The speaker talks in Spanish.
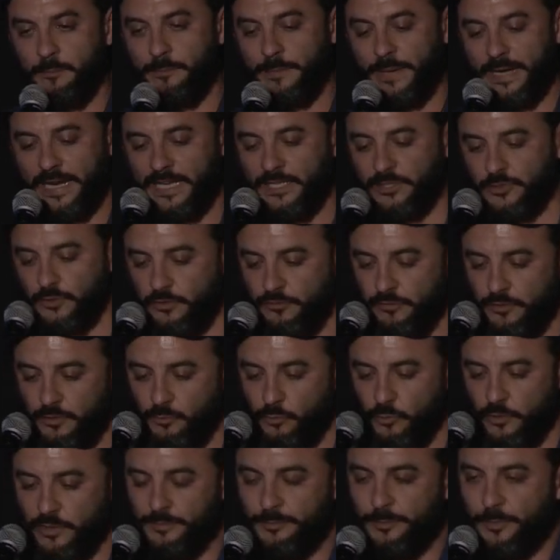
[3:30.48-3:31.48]
Para eso fue
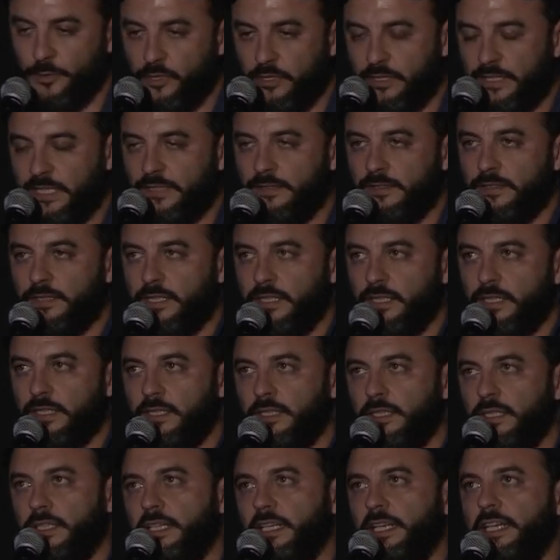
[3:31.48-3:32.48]
muy
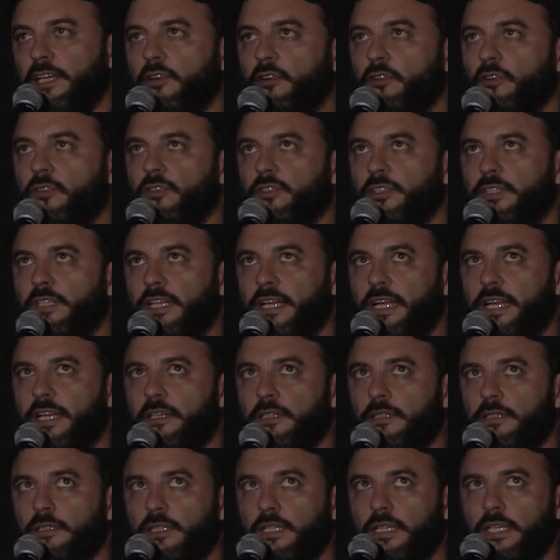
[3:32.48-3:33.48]
importante
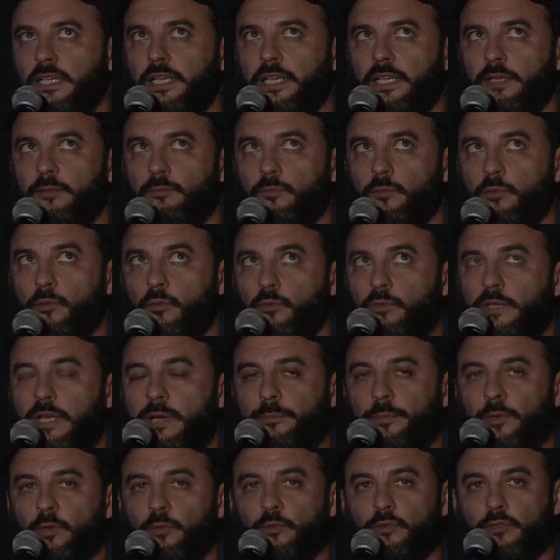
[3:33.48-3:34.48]
encontrar em,
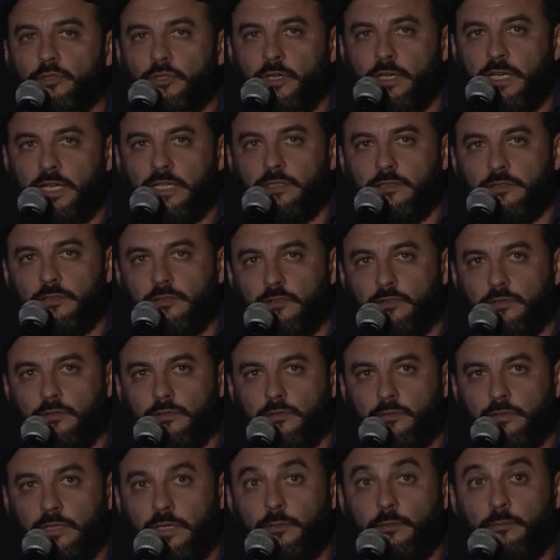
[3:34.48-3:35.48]
una productora.
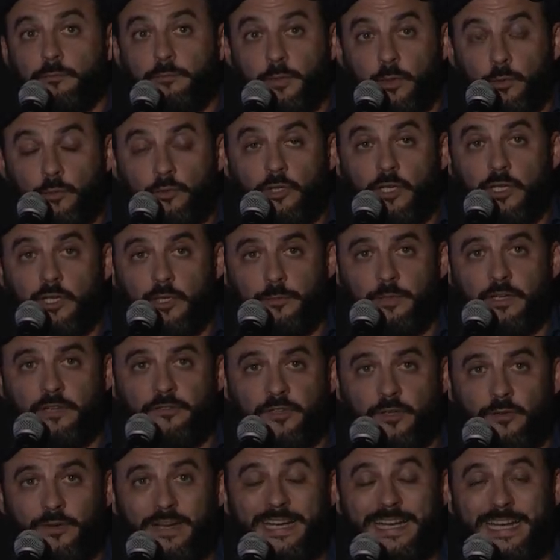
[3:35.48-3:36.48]
Una productora no me
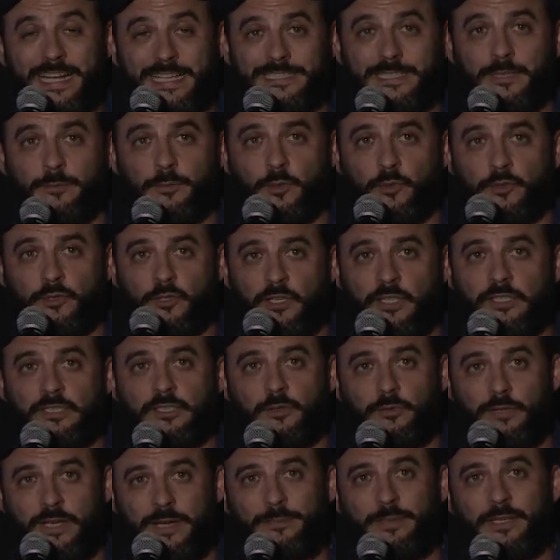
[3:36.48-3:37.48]
refiero a una casa productora,
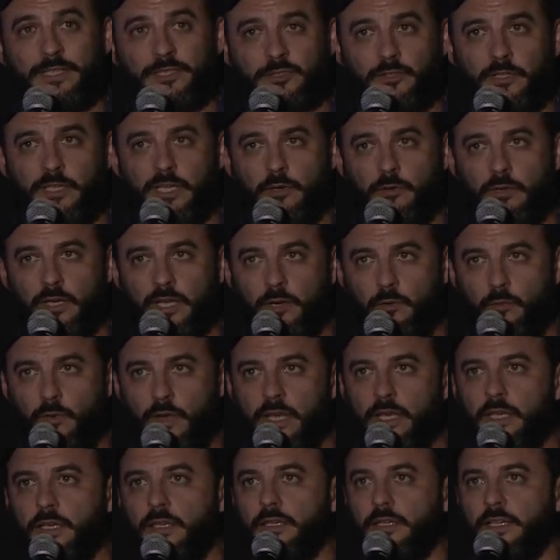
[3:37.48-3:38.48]
sino una persona con la
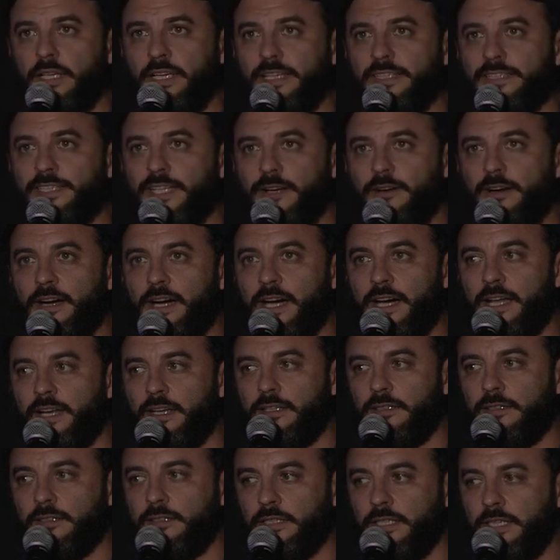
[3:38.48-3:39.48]
cual eh,
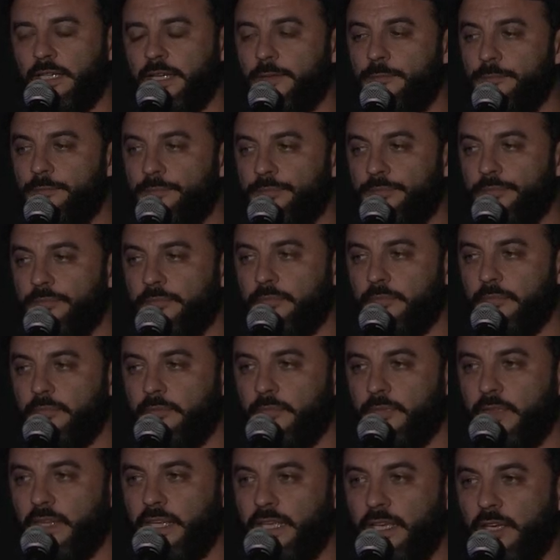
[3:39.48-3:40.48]
trabajar, em,
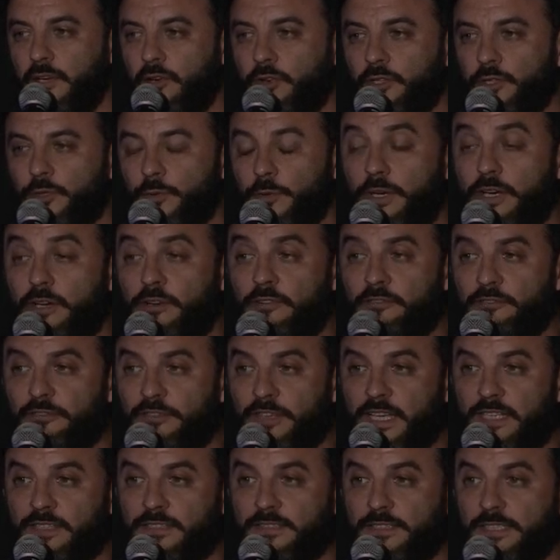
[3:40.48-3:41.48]
construir una
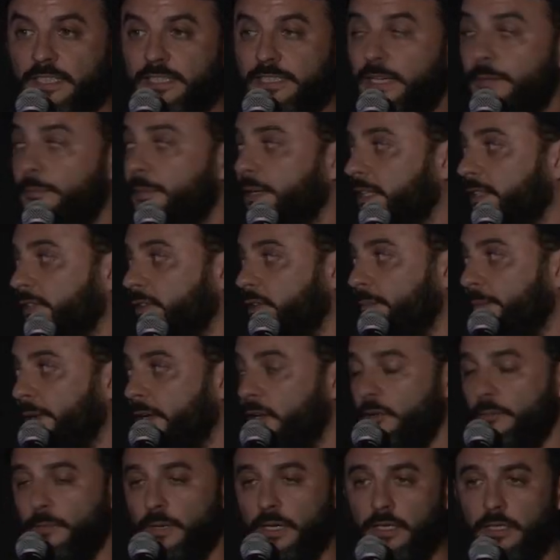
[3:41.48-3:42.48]
confianza. Y apareció
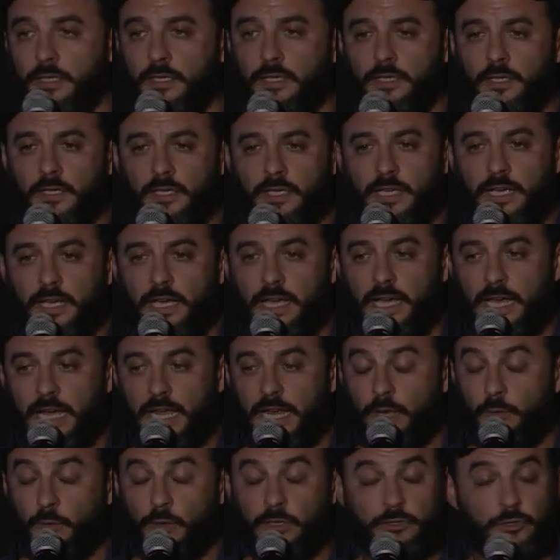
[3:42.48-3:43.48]
Paloma, a
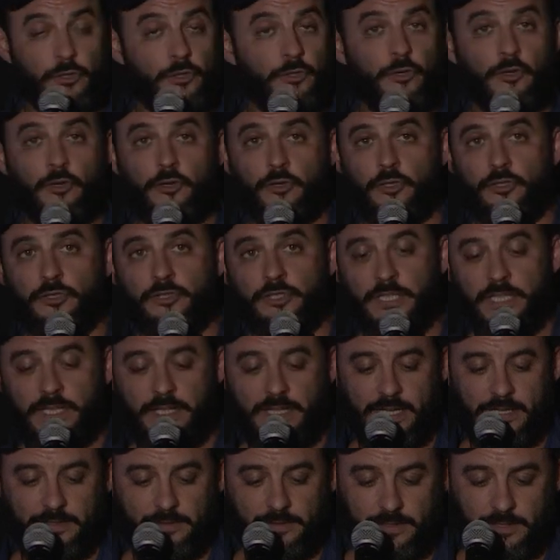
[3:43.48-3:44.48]
la cual yo no conocía
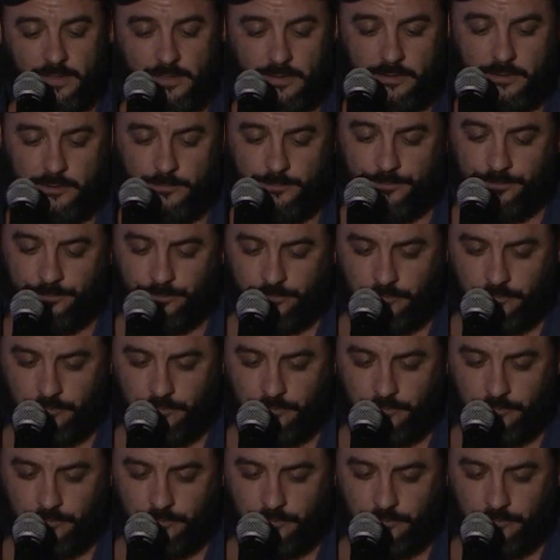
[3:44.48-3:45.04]
de antes,